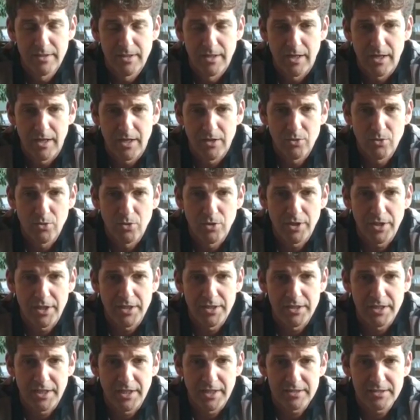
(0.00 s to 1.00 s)
algo que
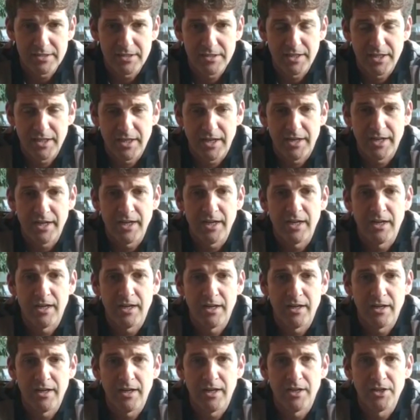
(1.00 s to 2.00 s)
interesa de
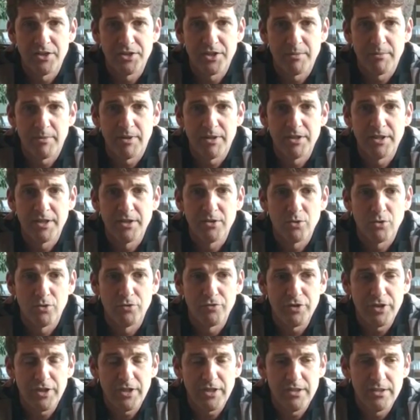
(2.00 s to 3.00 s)
cara al tema del
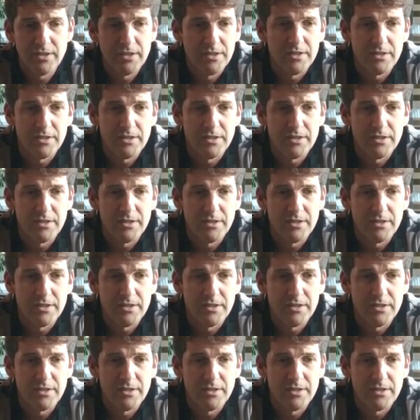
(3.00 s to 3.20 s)
COVID